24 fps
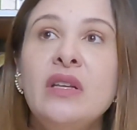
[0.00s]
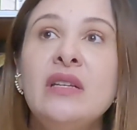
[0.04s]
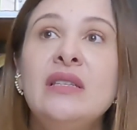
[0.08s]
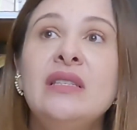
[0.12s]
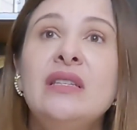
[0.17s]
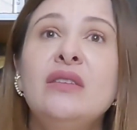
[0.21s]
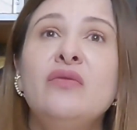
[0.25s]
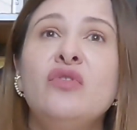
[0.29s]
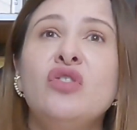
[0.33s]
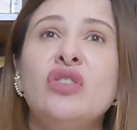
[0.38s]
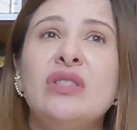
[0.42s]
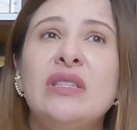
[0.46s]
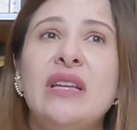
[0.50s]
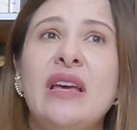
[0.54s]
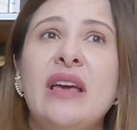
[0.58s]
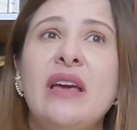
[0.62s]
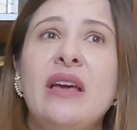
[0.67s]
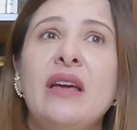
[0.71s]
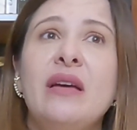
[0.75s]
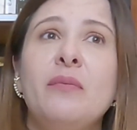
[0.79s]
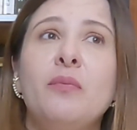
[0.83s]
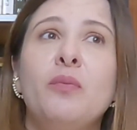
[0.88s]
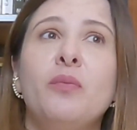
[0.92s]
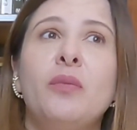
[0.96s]
se
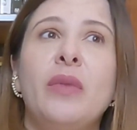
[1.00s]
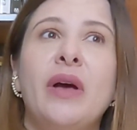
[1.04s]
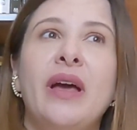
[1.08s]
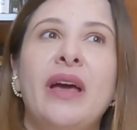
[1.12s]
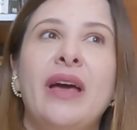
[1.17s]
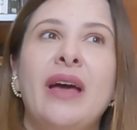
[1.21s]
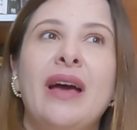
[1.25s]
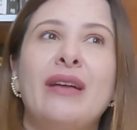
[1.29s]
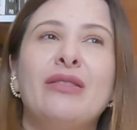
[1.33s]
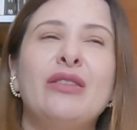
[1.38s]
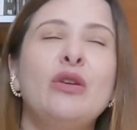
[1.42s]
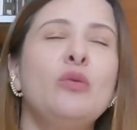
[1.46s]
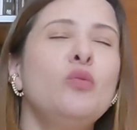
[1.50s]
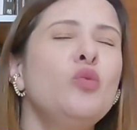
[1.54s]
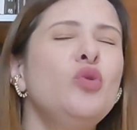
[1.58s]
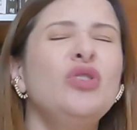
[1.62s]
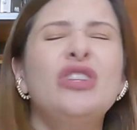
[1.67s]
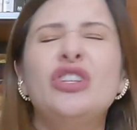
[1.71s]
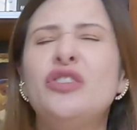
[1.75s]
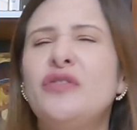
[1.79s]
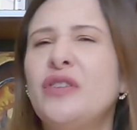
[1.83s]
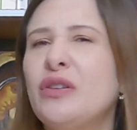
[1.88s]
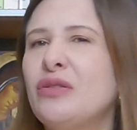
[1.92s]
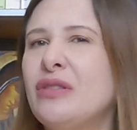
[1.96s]
você é, eu tenho
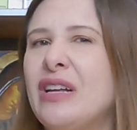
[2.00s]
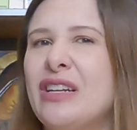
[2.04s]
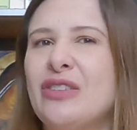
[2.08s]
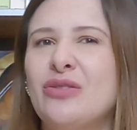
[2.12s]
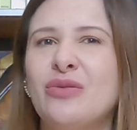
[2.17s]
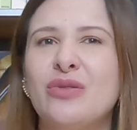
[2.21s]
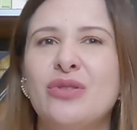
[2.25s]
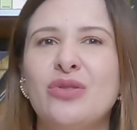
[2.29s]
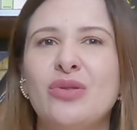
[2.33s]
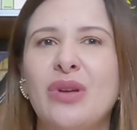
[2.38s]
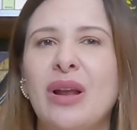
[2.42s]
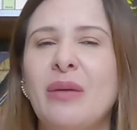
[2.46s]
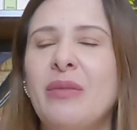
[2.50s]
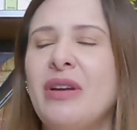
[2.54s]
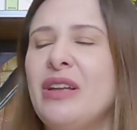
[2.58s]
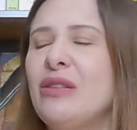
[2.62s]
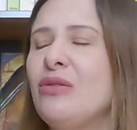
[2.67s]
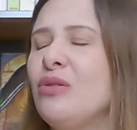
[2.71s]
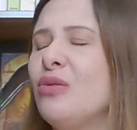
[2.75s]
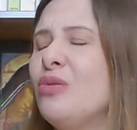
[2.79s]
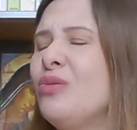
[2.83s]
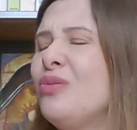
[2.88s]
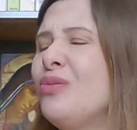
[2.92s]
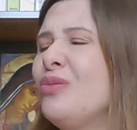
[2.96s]
muita dificuldade com isolamento,